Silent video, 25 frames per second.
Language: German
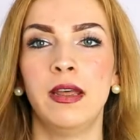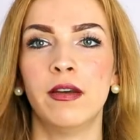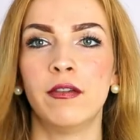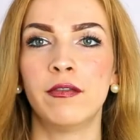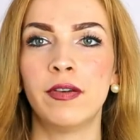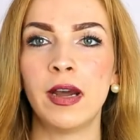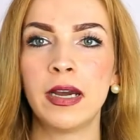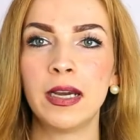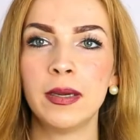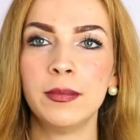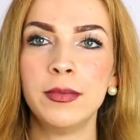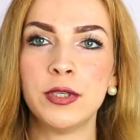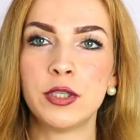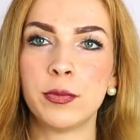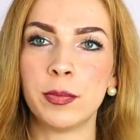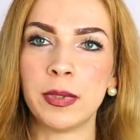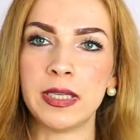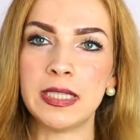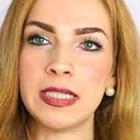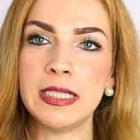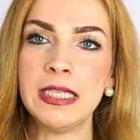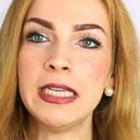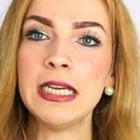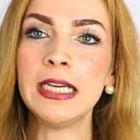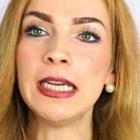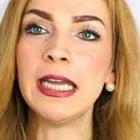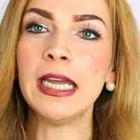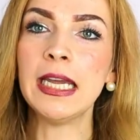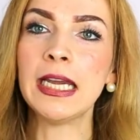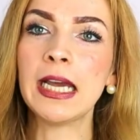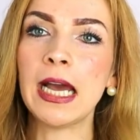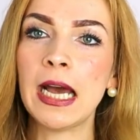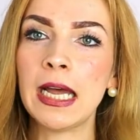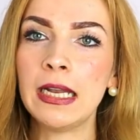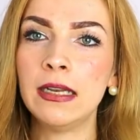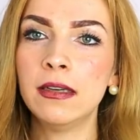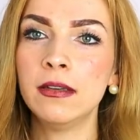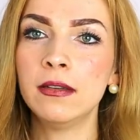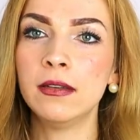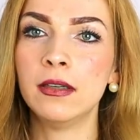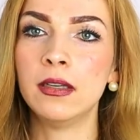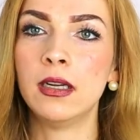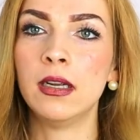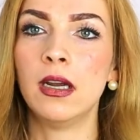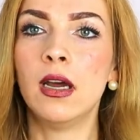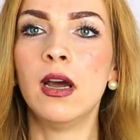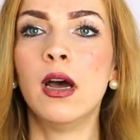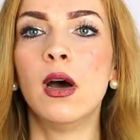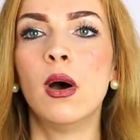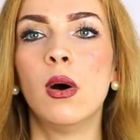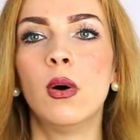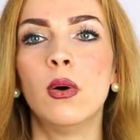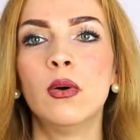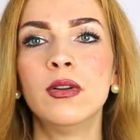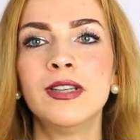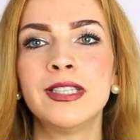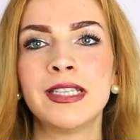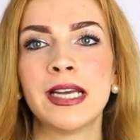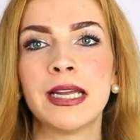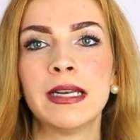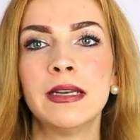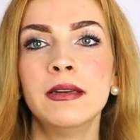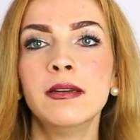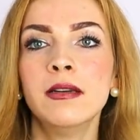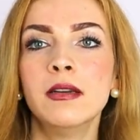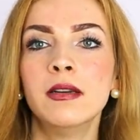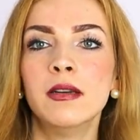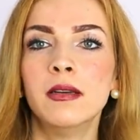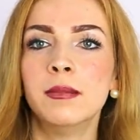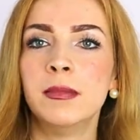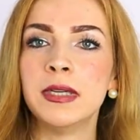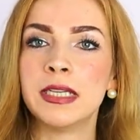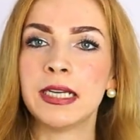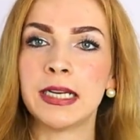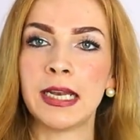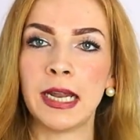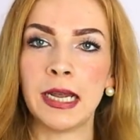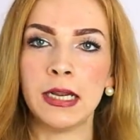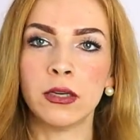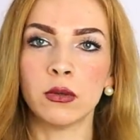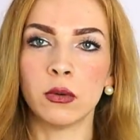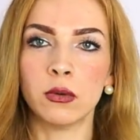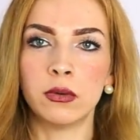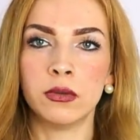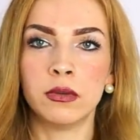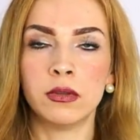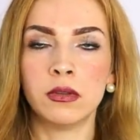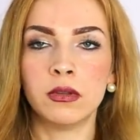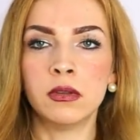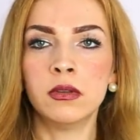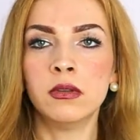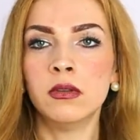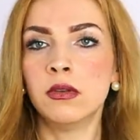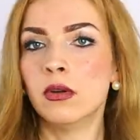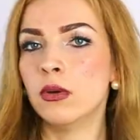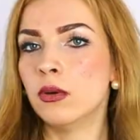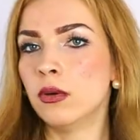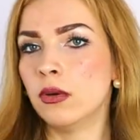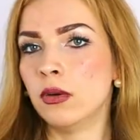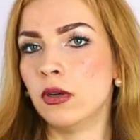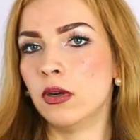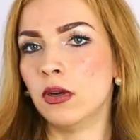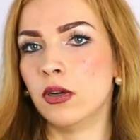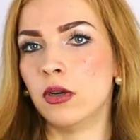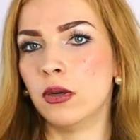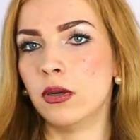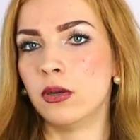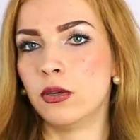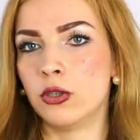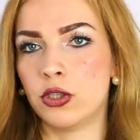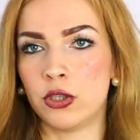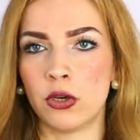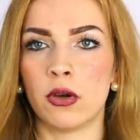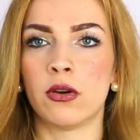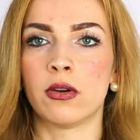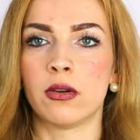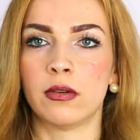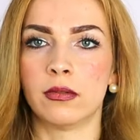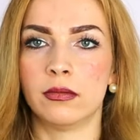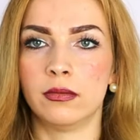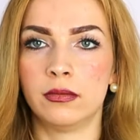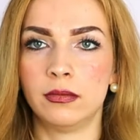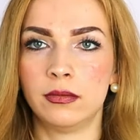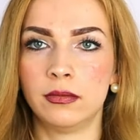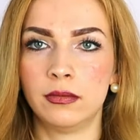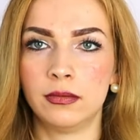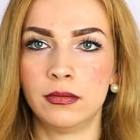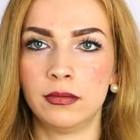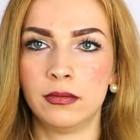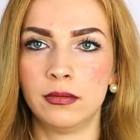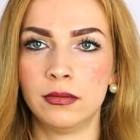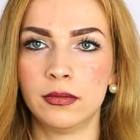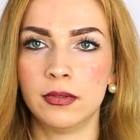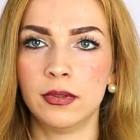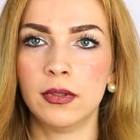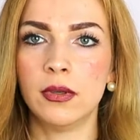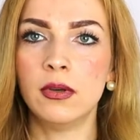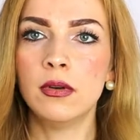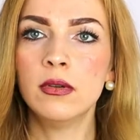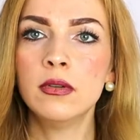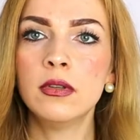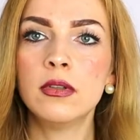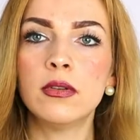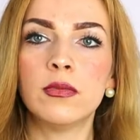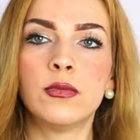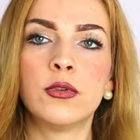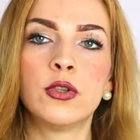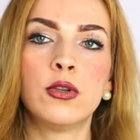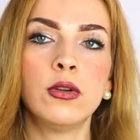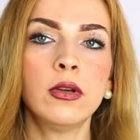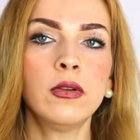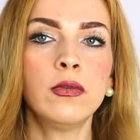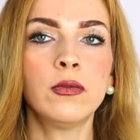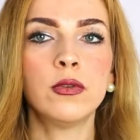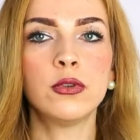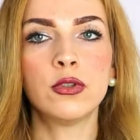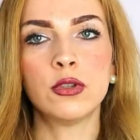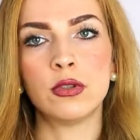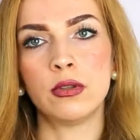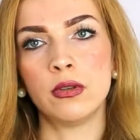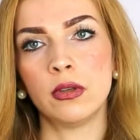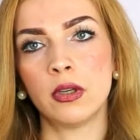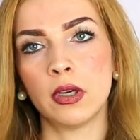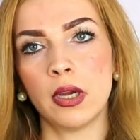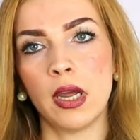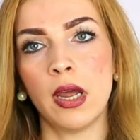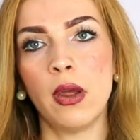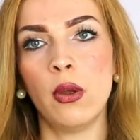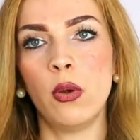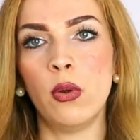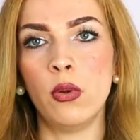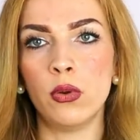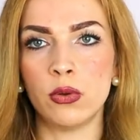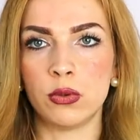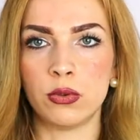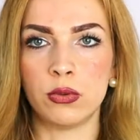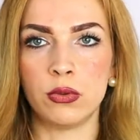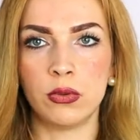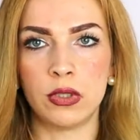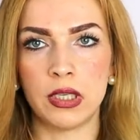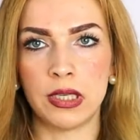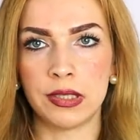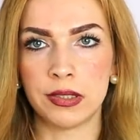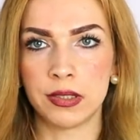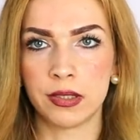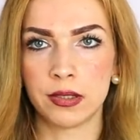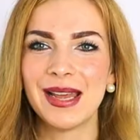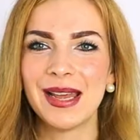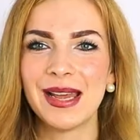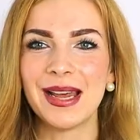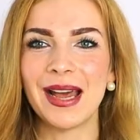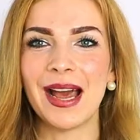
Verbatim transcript: Fange mit Spaziergängen an und dann mit kleinen Runden joggen. Und Stück für Stück erhöhst du das.